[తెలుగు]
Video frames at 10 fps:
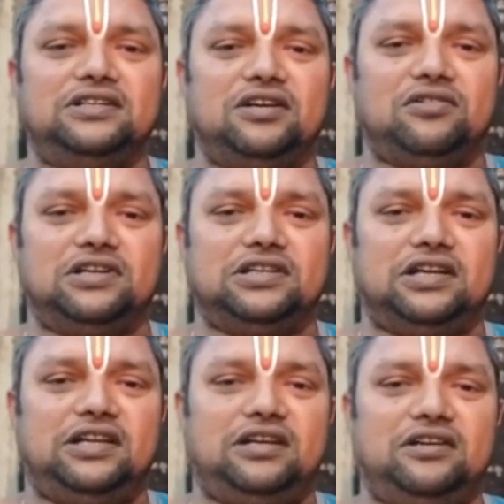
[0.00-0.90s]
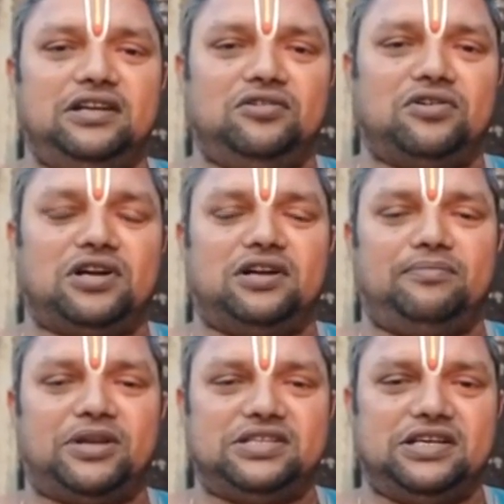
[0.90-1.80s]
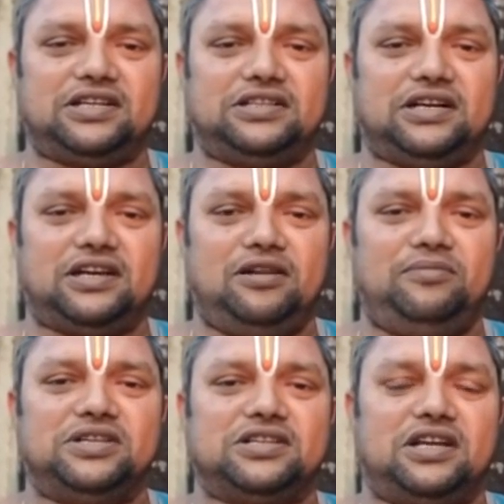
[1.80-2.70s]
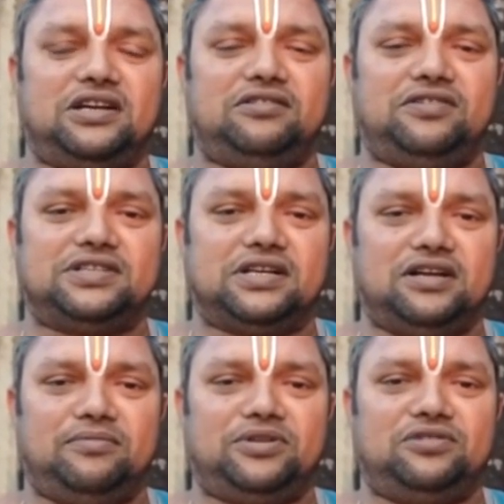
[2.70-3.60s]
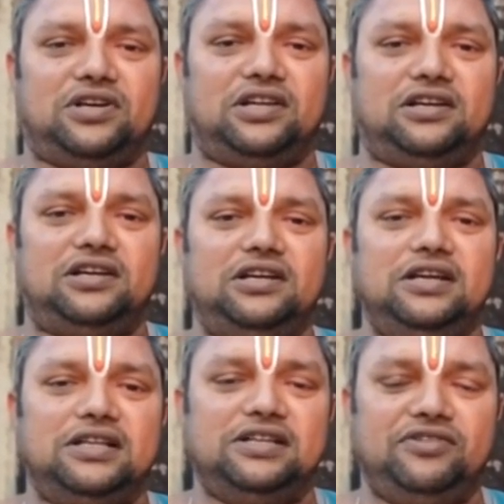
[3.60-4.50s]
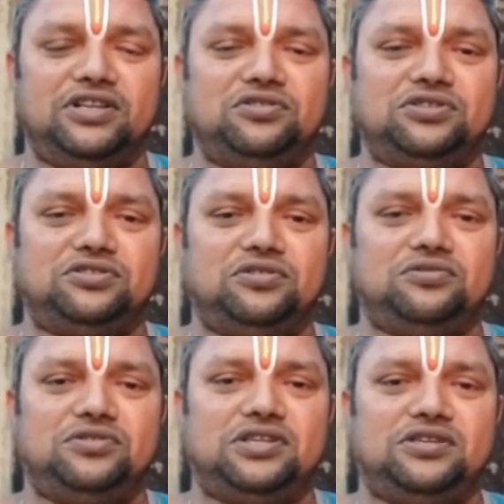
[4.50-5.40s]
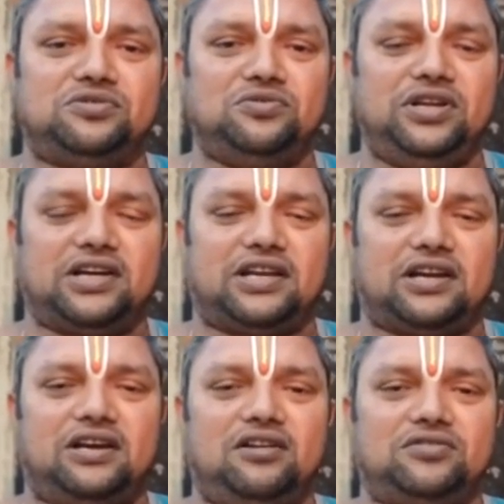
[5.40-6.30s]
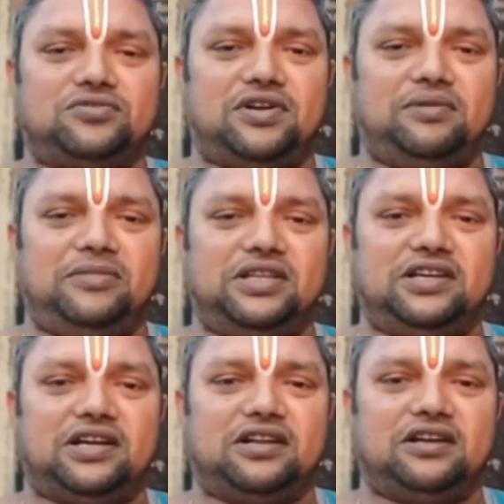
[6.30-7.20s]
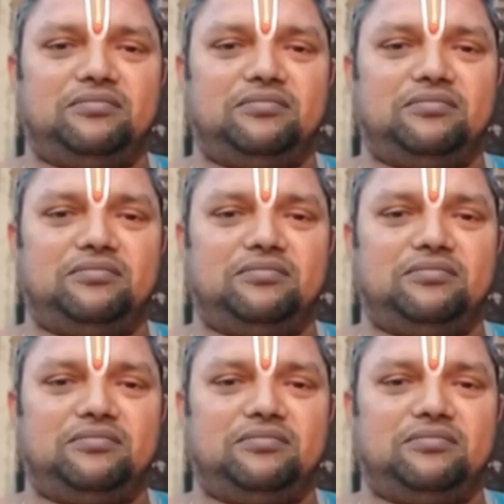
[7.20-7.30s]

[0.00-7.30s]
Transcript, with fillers: తర్వాత ఆయన ఇంకొక ప్రత్యేకత ఇక్కడ కల్పించాలనేటువంటి సంకల్పంతో ఆయన దివ్య దృష్టితో చూచి సూర్యకిరణాలు స్వామి మీద ఇక్కడ